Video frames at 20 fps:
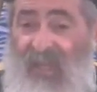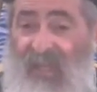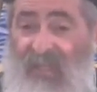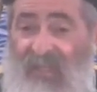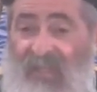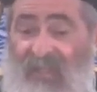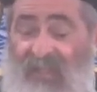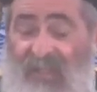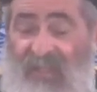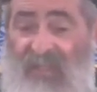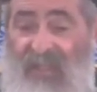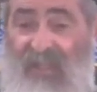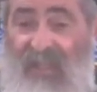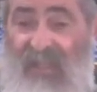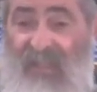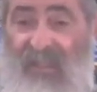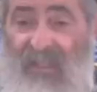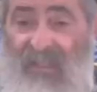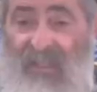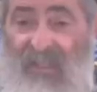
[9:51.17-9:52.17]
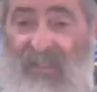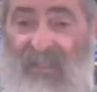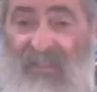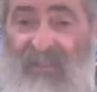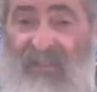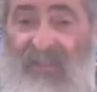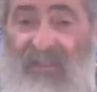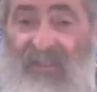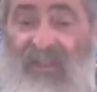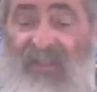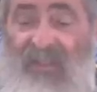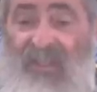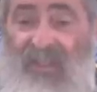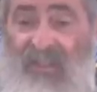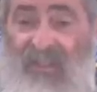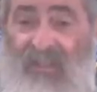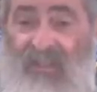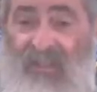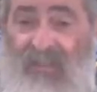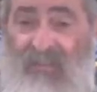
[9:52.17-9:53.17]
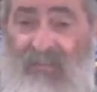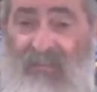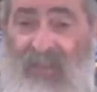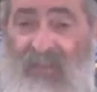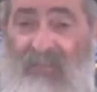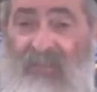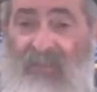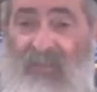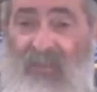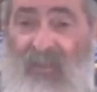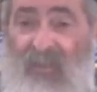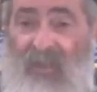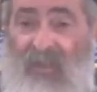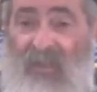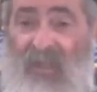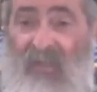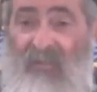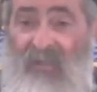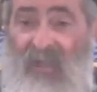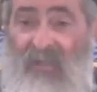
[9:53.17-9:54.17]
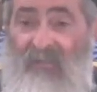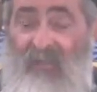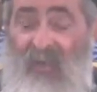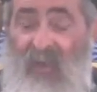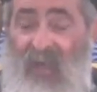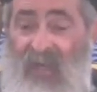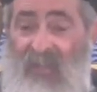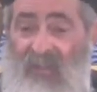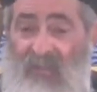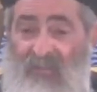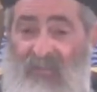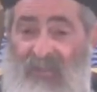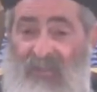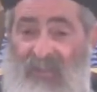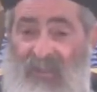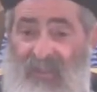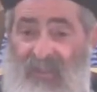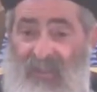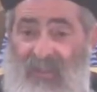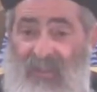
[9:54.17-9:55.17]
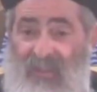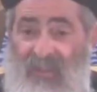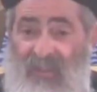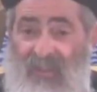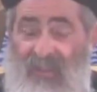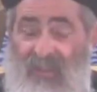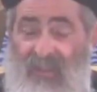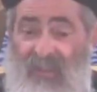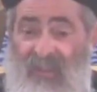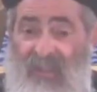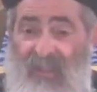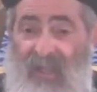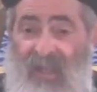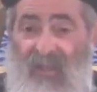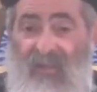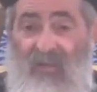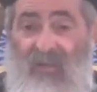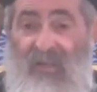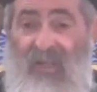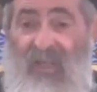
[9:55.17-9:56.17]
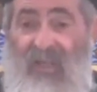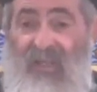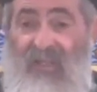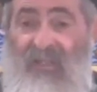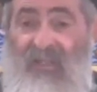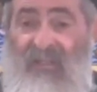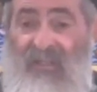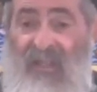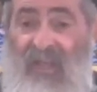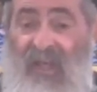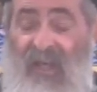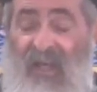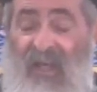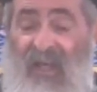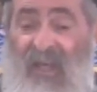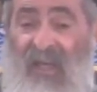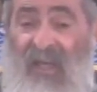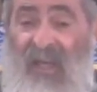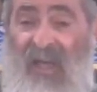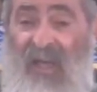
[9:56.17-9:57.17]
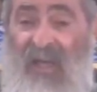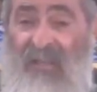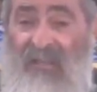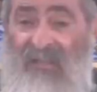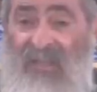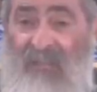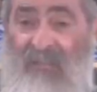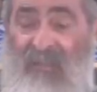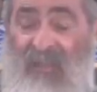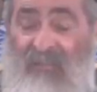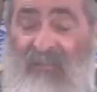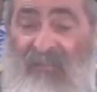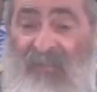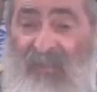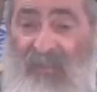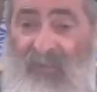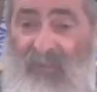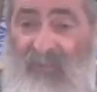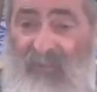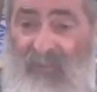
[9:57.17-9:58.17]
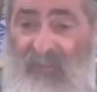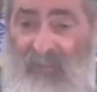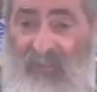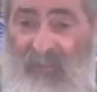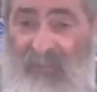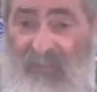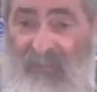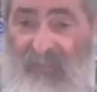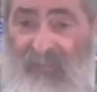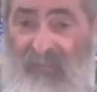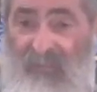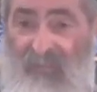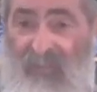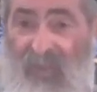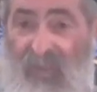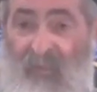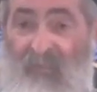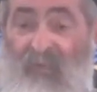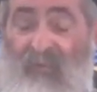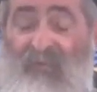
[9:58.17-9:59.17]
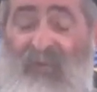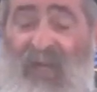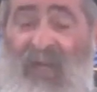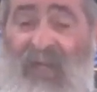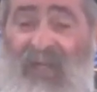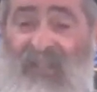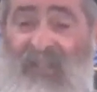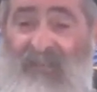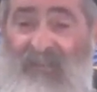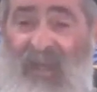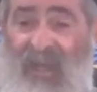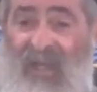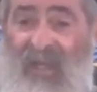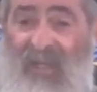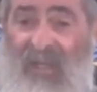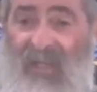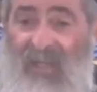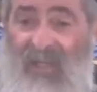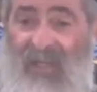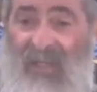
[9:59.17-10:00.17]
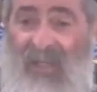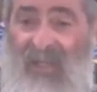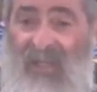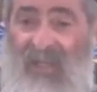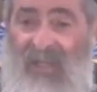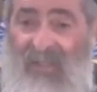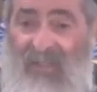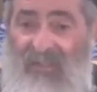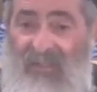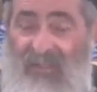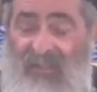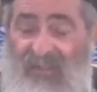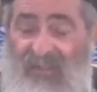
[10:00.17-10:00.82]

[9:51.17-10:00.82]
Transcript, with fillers: سنين بمشي ورا راهب لغاية ما وقعته في الزنا قال له أنت أعظم من فيهم ففي حاجة اسمها شيطان الكذب